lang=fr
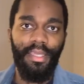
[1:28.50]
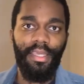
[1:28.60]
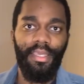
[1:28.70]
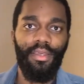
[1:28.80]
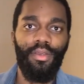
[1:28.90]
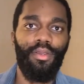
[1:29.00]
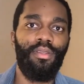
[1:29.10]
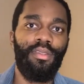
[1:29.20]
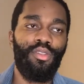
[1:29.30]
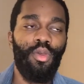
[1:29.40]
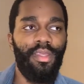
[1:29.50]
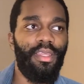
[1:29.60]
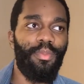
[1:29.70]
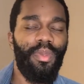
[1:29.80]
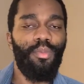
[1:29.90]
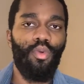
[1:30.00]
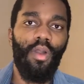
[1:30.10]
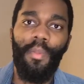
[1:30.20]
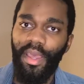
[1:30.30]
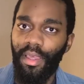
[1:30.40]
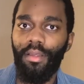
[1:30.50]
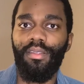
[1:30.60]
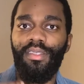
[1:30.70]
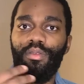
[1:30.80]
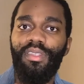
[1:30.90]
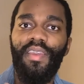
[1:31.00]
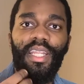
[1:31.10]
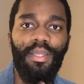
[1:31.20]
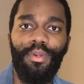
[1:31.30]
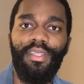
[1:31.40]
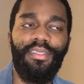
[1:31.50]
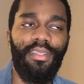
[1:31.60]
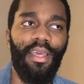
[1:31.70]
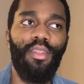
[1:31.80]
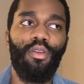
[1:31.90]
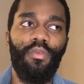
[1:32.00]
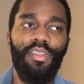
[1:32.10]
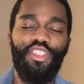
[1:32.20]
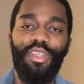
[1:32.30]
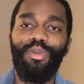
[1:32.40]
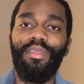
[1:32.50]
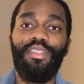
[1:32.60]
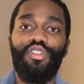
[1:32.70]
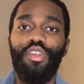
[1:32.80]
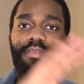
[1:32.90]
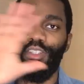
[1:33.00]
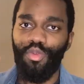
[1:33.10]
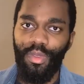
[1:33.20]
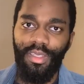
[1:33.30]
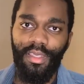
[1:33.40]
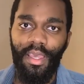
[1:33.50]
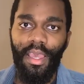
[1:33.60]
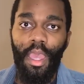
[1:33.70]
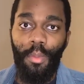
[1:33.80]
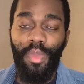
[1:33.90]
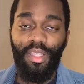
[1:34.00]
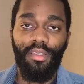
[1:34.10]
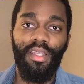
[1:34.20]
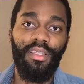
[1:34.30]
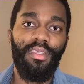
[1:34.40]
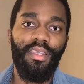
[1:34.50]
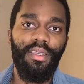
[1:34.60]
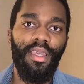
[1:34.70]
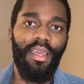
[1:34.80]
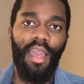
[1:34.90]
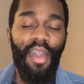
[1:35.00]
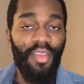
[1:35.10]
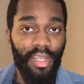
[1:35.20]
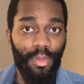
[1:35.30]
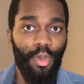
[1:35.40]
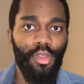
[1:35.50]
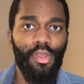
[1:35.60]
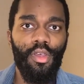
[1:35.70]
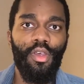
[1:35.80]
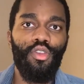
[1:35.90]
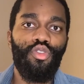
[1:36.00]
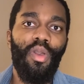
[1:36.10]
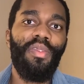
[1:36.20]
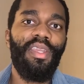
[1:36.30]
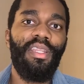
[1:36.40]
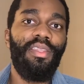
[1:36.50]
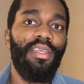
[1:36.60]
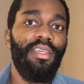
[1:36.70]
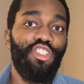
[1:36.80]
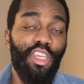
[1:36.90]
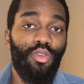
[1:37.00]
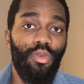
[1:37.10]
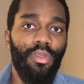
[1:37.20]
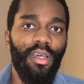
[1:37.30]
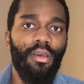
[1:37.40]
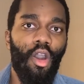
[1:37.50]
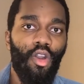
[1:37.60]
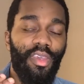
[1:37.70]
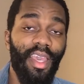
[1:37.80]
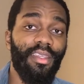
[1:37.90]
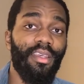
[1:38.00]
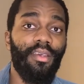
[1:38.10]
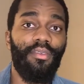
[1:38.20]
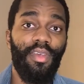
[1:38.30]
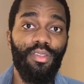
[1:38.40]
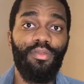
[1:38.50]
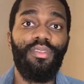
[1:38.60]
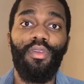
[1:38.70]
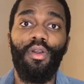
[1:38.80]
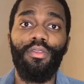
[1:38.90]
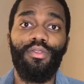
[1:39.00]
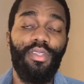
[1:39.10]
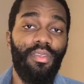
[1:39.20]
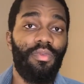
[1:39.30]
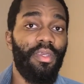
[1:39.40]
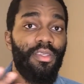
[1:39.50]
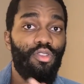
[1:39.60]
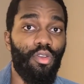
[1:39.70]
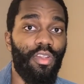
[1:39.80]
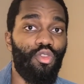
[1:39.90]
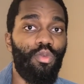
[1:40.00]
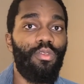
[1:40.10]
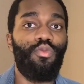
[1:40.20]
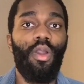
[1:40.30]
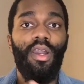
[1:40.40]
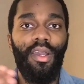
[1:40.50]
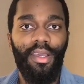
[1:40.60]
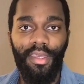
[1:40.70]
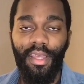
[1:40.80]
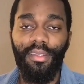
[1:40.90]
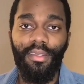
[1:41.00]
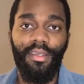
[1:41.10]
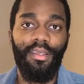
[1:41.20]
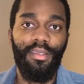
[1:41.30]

des ENTP, euh, e bon après c'est aussi avec les modes, etc. Donc en fait chacune des 128 personnalités avec les modes sera déclinée chacune hein, en quatre versions différentes, ce qui fait 128 fois 4,